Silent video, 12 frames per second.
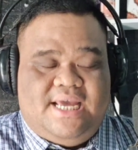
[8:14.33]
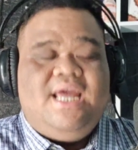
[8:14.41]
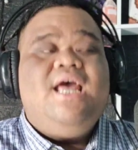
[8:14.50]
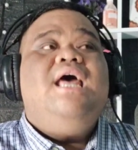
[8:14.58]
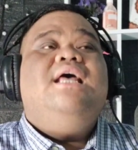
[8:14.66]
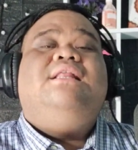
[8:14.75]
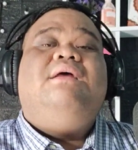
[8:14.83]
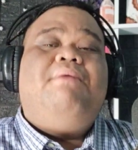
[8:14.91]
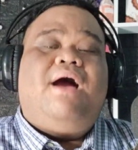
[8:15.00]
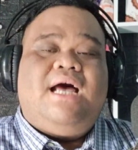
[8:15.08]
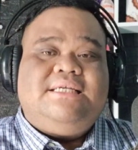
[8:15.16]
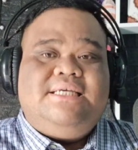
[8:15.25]
Oke,
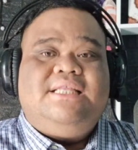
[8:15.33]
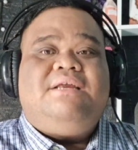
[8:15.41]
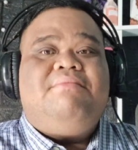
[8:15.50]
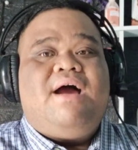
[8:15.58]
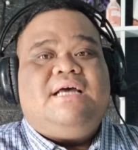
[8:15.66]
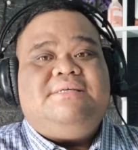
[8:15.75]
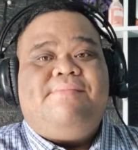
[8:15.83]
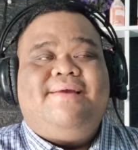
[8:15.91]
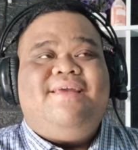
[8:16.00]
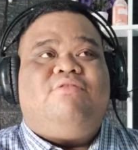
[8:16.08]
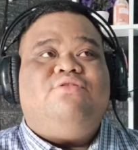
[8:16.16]
terima kasih, terima kasih banyak